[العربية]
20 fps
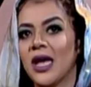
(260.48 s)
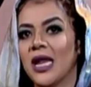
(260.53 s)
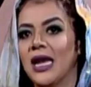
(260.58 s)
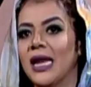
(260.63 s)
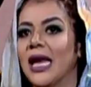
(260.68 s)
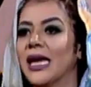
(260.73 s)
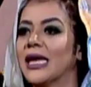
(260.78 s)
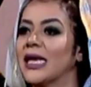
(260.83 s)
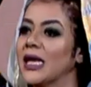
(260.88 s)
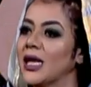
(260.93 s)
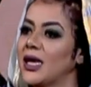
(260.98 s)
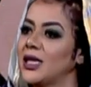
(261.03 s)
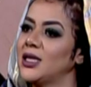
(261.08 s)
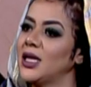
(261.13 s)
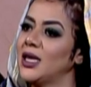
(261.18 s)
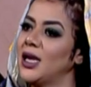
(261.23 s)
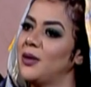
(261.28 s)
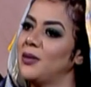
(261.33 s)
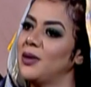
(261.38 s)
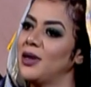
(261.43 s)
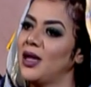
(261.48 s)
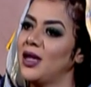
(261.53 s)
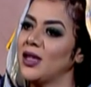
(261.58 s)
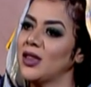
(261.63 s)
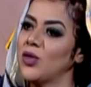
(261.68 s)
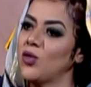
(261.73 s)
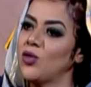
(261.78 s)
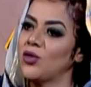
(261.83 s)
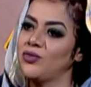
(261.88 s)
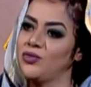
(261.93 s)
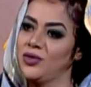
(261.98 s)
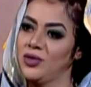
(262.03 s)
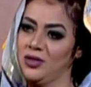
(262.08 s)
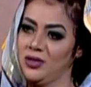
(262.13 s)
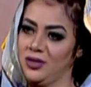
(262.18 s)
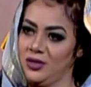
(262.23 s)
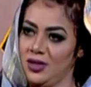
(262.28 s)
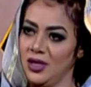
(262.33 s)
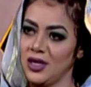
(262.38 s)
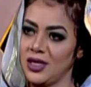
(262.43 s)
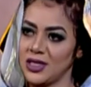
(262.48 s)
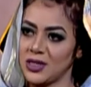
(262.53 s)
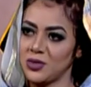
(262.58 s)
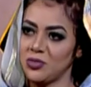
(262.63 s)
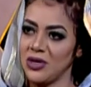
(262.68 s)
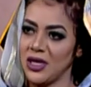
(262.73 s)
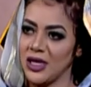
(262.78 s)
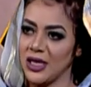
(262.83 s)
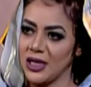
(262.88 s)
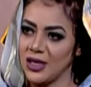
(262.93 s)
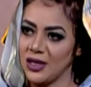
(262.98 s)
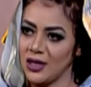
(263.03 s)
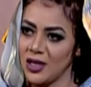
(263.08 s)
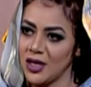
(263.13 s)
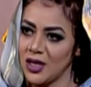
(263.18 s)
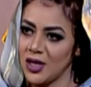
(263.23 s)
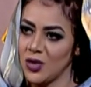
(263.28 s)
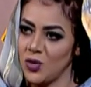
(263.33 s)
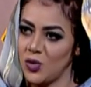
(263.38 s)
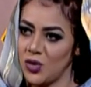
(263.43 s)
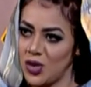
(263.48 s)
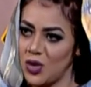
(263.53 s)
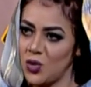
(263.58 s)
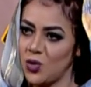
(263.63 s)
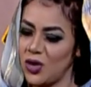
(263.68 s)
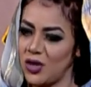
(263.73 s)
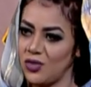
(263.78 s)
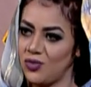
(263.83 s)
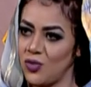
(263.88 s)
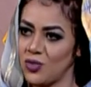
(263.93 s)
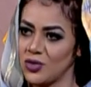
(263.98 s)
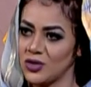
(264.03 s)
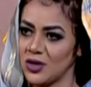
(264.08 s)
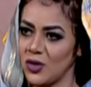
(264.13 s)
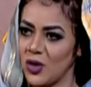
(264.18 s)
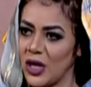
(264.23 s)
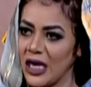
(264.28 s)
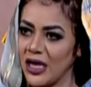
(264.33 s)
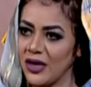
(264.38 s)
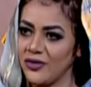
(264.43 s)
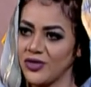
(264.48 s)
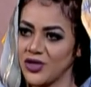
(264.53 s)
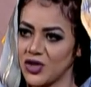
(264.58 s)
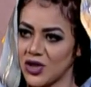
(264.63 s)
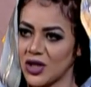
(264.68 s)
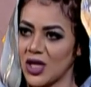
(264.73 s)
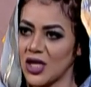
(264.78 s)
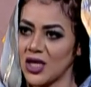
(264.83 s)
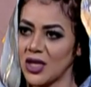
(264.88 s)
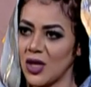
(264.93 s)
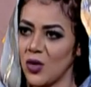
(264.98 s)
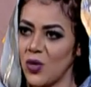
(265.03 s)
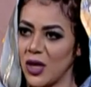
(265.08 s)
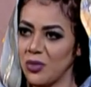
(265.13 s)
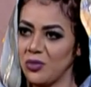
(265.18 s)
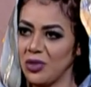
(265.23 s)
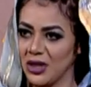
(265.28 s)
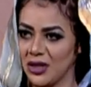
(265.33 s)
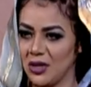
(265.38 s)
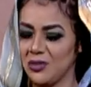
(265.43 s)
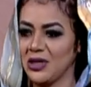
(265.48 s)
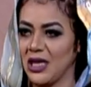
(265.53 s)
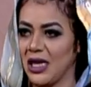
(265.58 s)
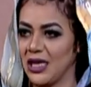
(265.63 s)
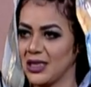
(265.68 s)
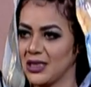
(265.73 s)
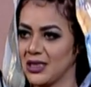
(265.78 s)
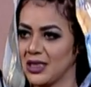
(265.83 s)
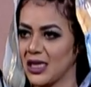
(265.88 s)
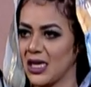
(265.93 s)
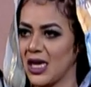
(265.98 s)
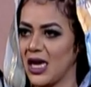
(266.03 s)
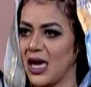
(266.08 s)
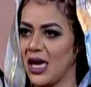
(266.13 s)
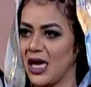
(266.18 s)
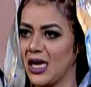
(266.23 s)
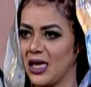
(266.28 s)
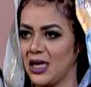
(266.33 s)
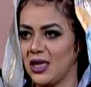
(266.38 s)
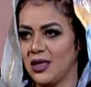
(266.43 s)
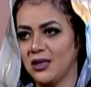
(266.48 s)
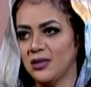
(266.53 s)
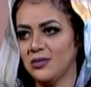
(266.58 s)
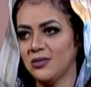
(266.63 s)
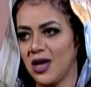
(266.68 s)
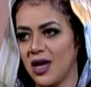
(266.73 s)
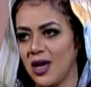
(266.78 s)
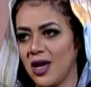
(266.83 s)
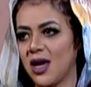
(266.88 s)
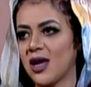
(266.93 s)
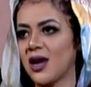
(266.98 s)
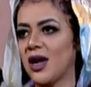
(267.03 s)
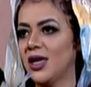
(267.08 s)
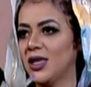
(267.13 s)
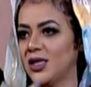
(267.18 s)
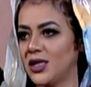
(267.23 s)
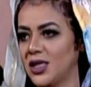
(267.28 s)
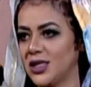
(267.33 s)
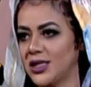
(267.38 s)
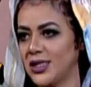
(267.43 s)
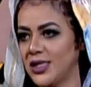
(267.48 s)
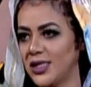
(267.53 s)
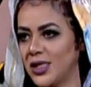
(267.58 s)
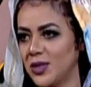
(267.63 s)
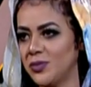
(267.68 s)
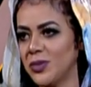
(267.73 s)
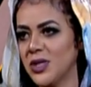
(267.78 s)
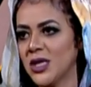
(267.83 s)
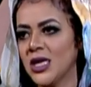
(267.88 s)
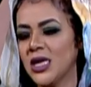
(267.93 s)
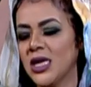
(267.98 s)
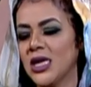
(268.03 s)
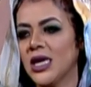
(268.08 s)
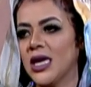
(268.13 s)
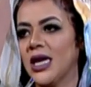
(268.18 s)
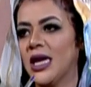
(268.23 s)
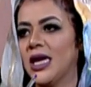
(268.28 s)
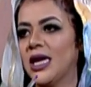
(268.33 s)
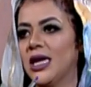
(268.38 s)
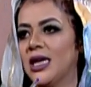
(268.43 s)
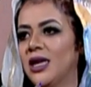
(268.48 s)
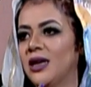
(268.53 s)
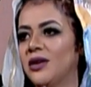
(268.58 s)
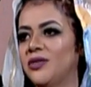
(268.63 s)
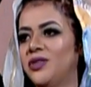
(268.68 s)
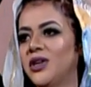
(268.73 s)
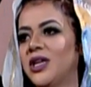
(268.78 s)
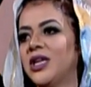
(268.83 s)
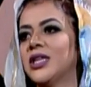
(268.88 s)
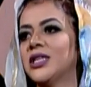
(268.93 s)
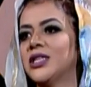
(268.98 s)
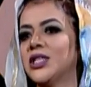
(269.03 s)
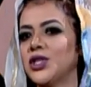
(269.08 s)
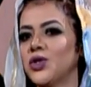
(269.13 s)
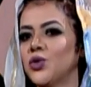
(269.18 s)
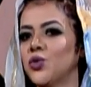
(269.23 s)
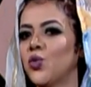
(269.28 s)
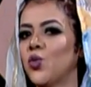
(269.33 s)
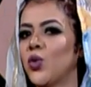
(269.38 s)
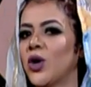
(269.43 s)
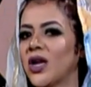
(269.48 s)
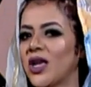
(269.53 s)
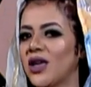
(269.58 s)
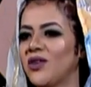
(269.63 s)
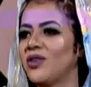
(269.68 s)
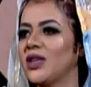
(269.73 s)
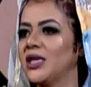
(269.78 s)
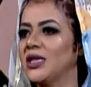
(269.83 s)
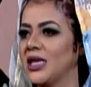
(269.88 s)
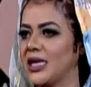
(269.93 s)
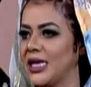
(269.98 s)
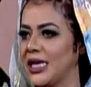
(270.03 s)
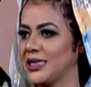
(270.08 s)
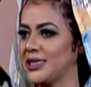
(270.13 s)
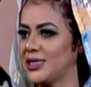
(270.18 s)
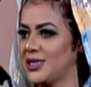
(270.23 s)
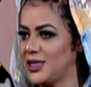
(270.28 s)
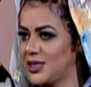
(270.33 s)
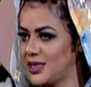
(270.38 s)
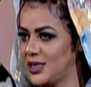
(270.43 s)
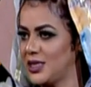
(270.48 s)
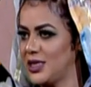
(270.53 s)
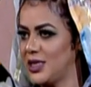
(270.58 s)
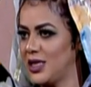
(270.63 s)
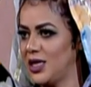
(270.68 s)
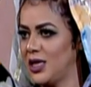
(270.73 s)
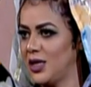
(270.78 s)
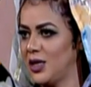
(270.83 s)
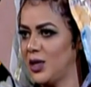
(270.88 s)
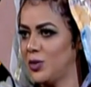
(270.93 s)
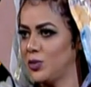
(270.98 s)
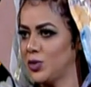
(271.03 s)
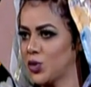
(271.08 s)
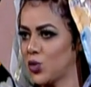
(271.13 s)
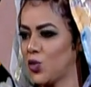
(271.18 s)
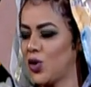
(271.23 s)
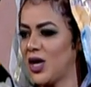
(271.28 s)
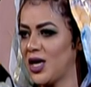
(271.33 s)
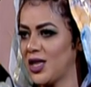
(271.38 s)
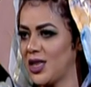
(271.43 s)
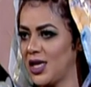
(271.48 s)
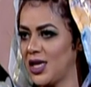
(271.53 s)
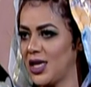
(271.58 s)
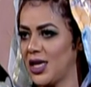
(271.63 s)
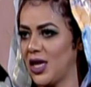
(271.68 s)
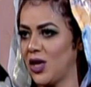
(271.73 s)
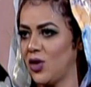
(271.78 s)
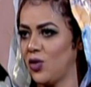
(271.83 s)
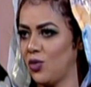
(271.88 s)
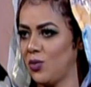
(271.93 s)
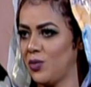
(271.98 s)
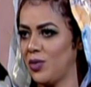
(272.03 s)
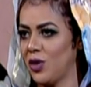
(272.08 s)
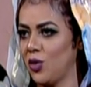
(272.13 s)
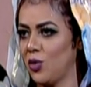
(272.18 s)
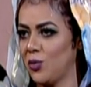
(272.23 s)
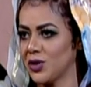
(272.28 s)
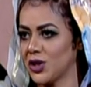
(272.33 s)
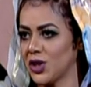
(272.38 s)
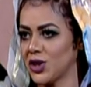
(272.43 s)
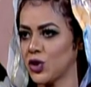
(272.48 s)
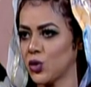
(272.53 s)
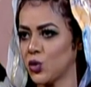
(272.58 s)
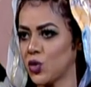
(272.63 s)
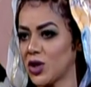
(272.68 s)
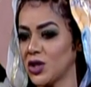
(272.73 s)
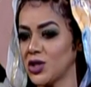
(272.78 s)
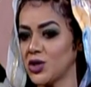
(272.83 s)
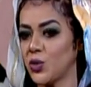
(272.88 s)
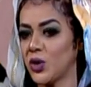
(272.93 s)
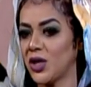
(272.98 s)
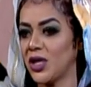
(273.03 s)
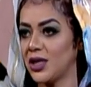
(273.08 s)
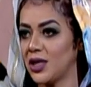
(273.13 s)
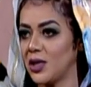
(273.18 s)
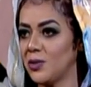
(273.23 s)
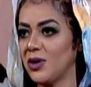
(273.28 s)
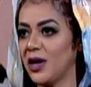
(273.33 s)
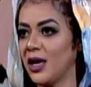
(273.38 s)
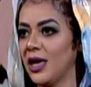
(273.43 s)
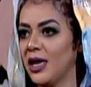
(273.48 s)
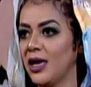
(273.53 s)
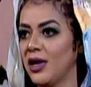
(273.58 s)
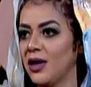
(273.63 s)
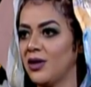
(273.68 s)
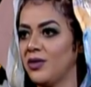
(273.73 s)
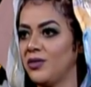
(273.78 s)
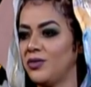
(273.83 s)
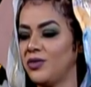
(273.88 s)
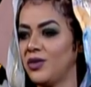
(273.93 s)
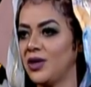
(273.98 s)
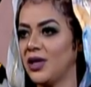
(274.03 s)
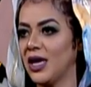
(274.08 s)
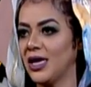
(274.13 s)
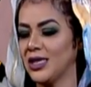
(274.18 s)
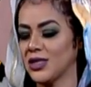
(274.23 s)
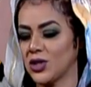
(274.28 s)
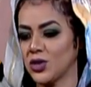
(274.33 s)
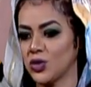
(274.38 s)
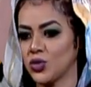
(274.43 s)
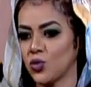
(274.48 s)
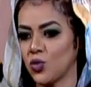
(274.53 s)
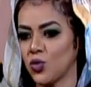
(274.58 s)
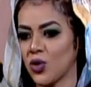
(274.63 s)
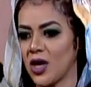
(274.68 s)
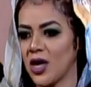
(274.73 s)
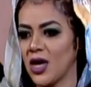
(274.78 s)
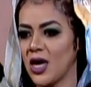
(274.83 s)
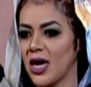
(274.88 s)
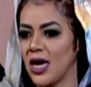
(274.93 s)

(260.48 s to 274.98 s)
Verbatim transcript: لكن قد يلعب الحظ دور في الخصم يعني ودي الفوز ولكن في الشطرنج الواحد بيعتمد على الذكاء على المهارة على التدريب على فكرة إنه هو كيف يقدر يأسس لمشروع هذه اللعبة لعبة الشطرنج ويقدمها في أحسن صورة هو